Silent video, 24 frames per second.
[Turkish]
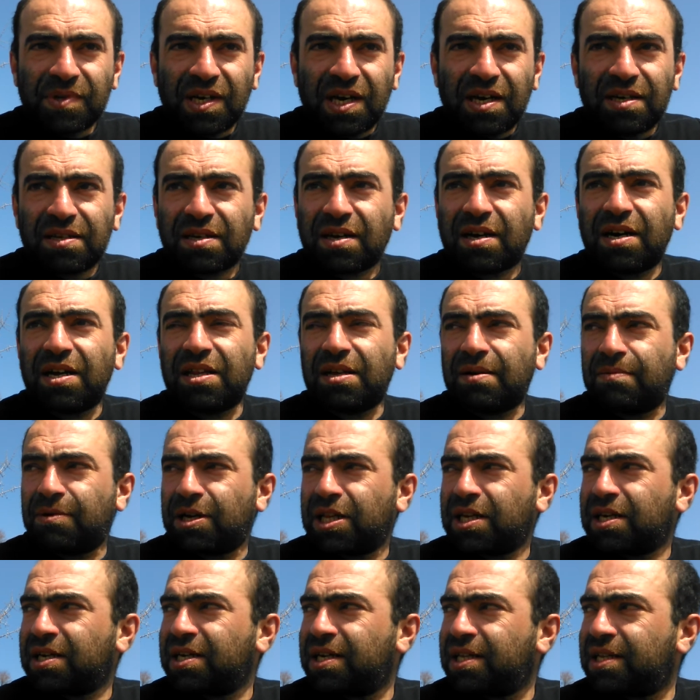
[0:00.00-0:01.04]
Hani
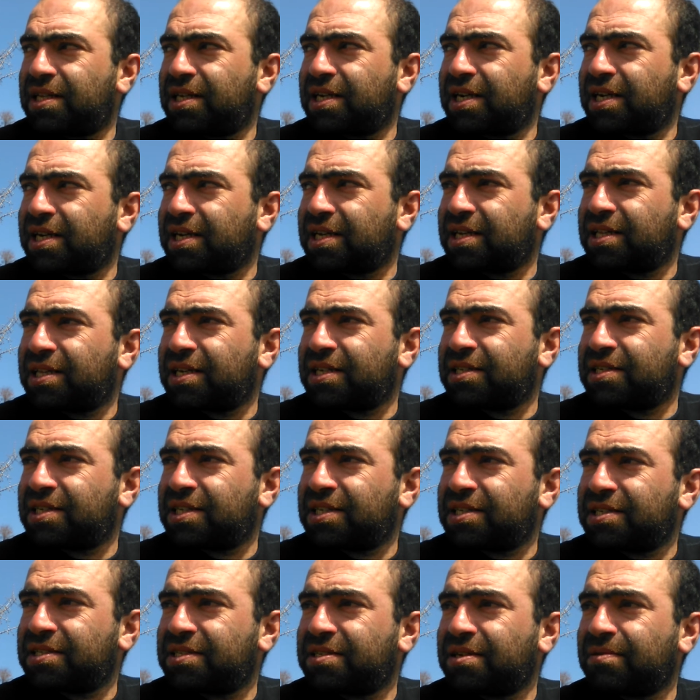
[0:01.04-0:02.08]
kalabalık yerlere
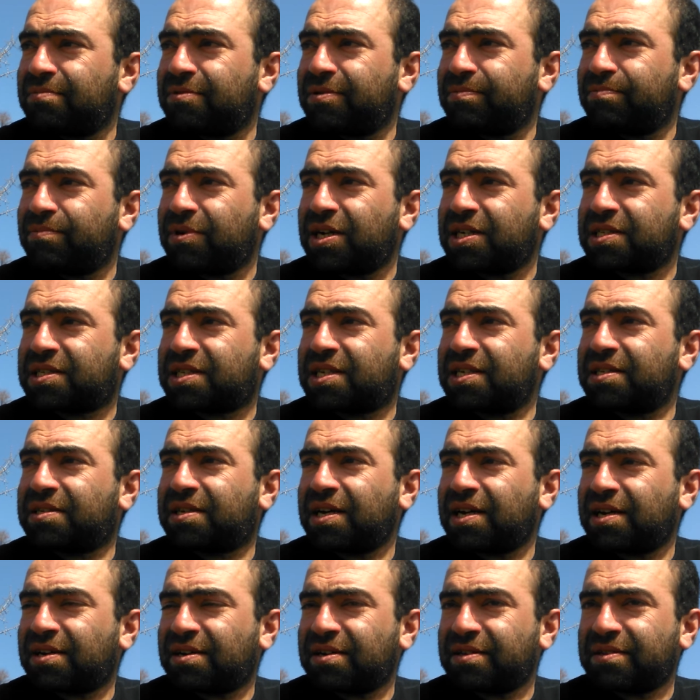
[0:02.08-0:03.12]
gideceğiniz zaman maske
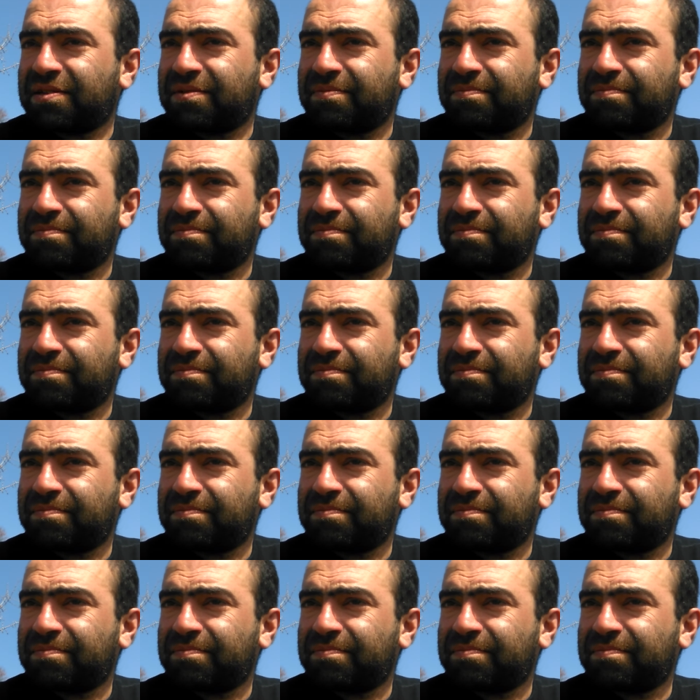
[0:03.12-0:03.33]
takın.